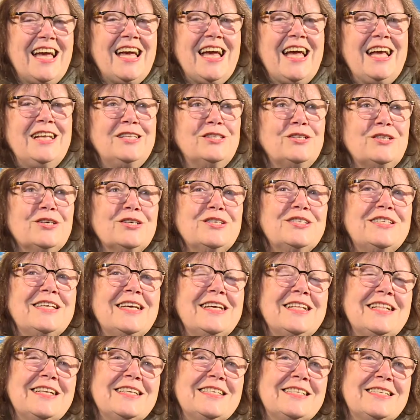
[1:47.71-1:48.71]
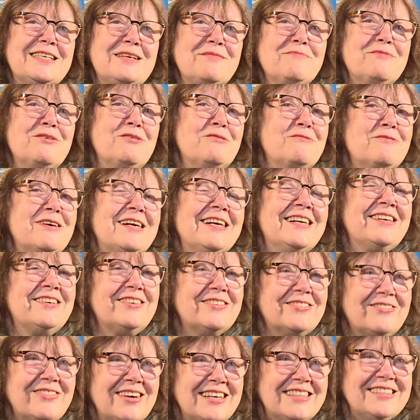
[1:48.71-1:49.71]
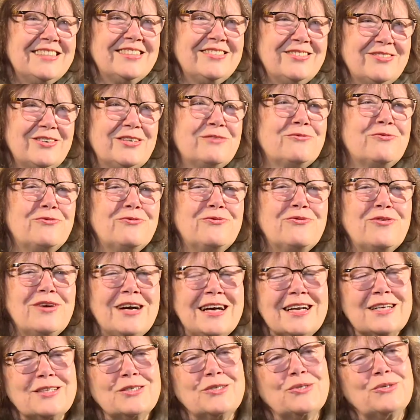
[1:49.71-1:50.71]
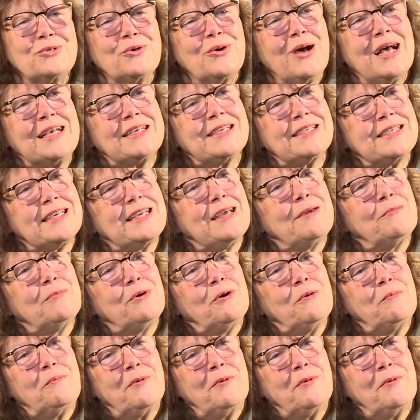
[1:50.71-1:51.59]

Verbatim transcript: Entonces decimos, bueno, ¿cuánto esfuerzo hacemos